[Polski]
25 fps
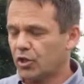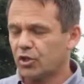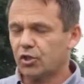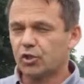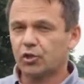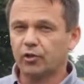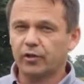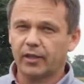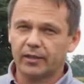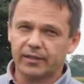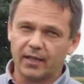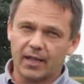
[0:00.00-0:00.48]
jest
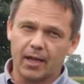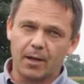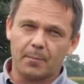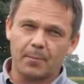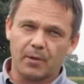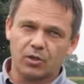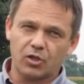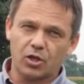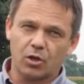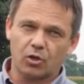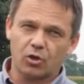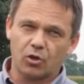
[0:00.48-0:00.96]
środek, tak jak
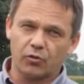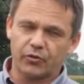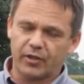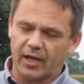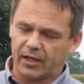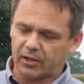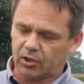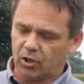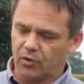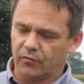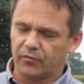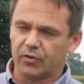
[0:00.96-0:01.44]
powiedziałem,
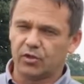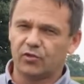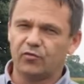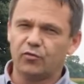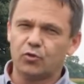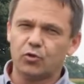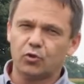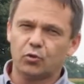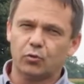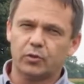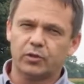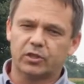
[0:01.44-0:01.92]
kontaktowy.
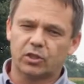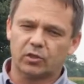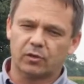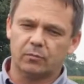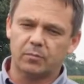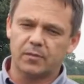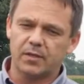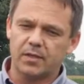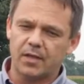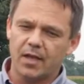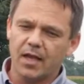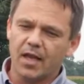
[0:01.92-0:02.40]
200
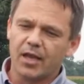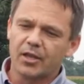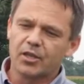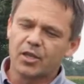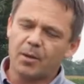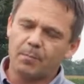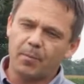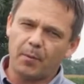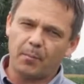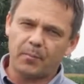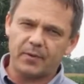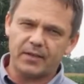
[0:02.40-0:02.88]
litrami
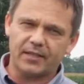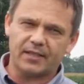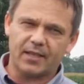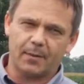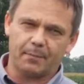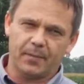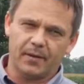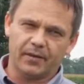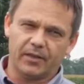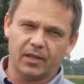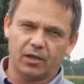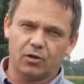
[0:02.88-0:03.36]
nie popryska
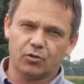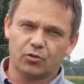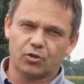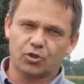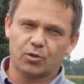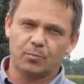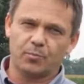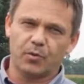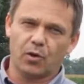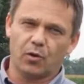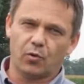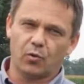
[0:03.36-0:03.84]
pan tego
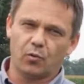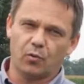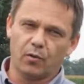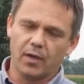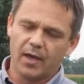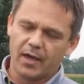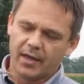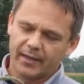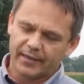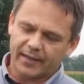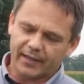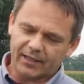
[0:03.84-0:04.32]
szczypioru.
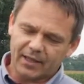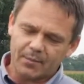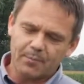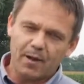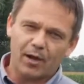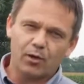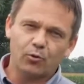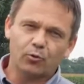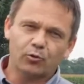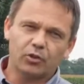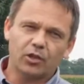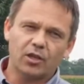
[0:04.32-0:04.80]
Taki
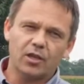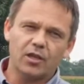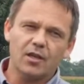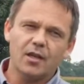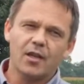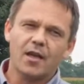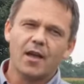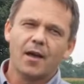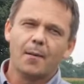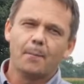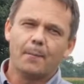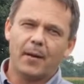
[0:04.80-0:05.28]
malutki
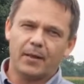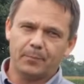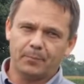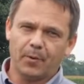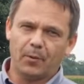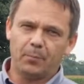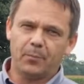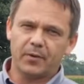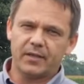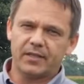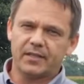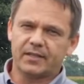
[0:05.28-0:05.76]
pan
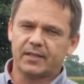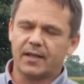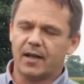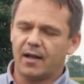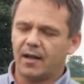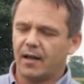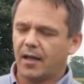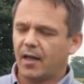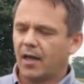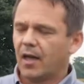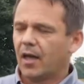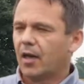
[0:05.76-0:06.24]
popryska.
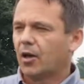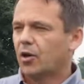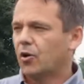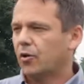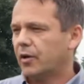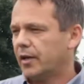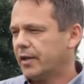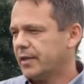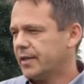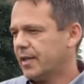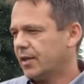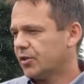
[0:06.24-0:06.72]

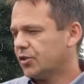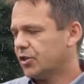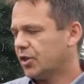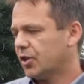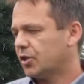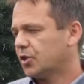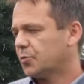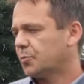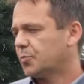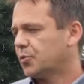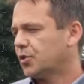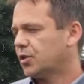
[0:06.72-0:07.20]
Kolejna
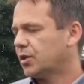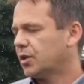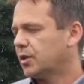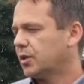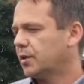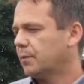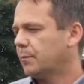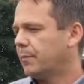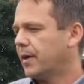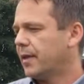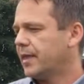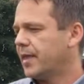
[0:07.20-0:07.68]
rzecz
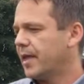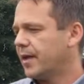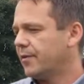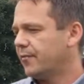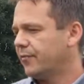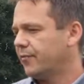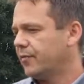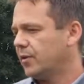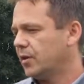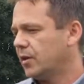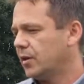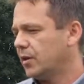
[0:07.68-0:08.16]
przy
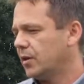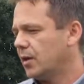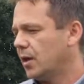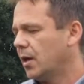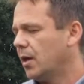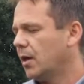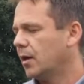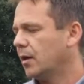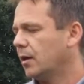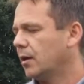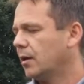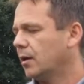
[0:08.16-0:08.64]
Benevi yy,
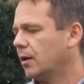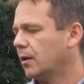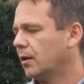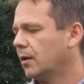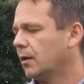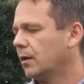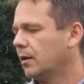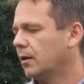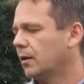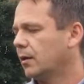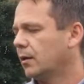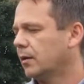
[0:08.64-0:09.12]

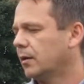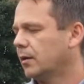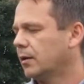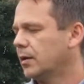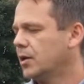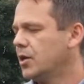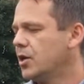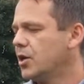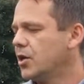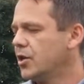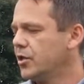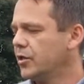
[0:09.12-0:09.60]
e,
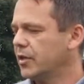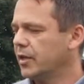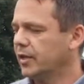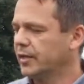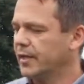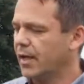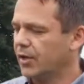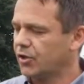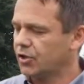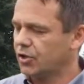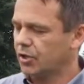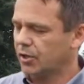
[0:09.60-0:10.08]
i innych
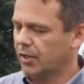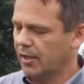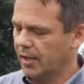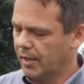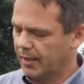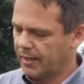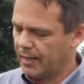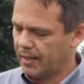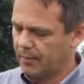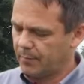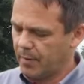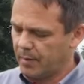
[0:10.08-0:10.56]
naszych
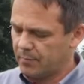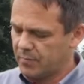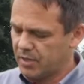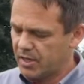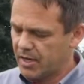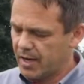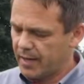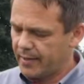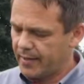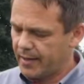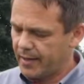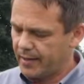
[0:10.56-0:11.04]

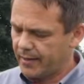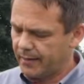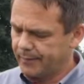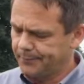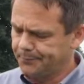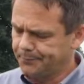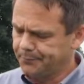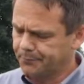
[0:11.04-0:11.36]
karbaminianach